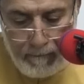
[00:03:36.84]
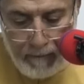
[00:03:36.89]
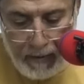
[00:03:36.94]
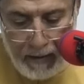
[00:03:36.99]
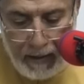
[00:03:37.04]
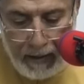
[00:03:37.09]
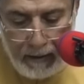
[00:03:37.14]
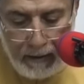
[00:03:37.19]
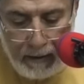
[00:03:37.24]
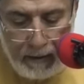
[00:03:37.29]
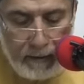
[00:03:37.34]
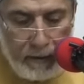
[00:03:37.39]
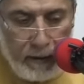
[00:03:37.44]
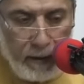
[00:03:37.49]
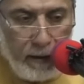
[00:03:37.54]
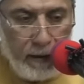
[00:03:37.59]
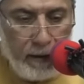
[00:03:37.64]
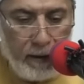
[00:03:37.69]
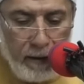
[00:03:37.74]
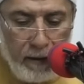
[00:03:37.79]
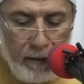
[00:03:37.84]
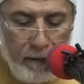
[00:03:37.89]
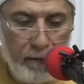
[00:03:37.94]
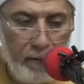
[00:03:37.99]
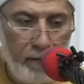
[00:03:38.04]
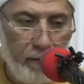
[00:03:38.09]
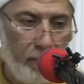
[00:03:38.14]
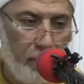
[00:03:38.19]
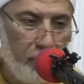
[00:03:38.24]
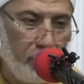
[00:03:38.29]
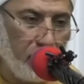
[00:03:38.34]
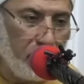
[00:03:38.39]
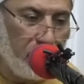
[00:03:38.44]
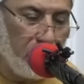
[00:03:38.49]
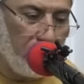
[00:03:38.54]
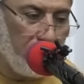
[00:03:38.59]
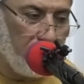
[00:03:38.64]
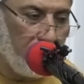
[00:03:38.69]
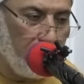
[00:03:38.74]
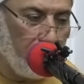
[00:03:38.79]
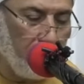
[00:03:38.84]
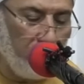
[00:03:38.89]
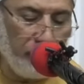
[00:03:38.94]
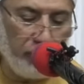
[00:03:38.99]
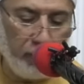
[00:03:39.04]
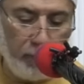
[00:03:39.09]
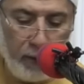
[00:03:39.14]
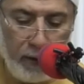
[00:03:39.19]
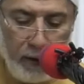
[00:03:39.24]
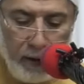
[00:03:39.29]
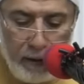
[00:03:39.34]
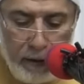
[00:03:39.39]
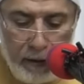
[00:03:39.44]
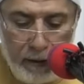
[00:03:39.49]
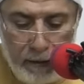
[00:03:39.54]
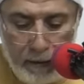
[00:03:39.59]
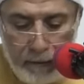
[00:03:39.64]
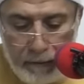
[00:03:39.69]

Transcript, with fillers: لأن ظن بتحتاج مفعولين